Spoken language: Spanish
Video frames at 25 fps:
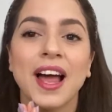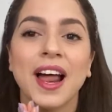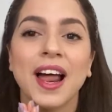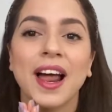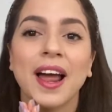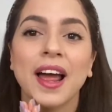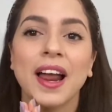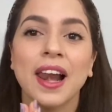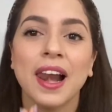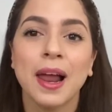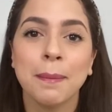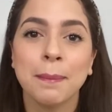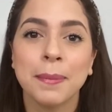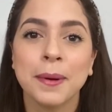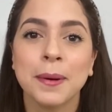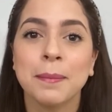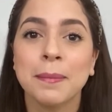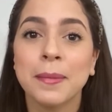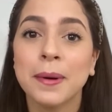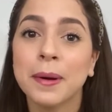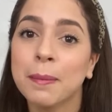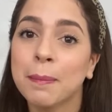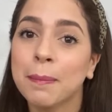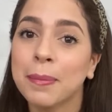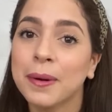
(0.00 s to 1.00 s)
la
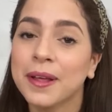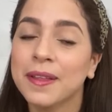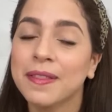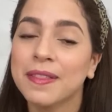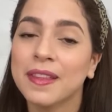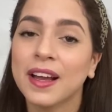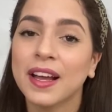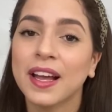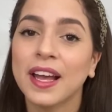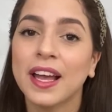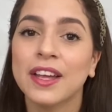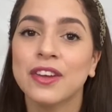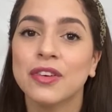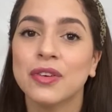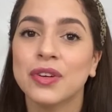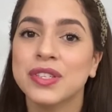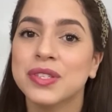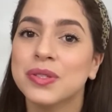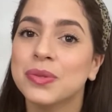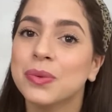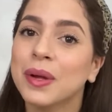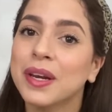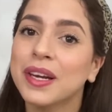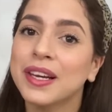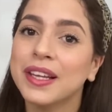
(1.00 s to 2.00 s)
primer prenda que yo
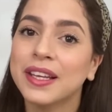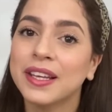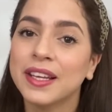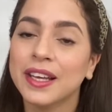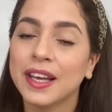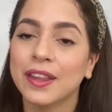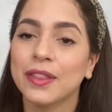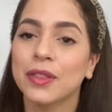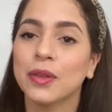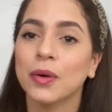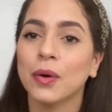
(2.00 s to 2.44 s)
estuve eligiendo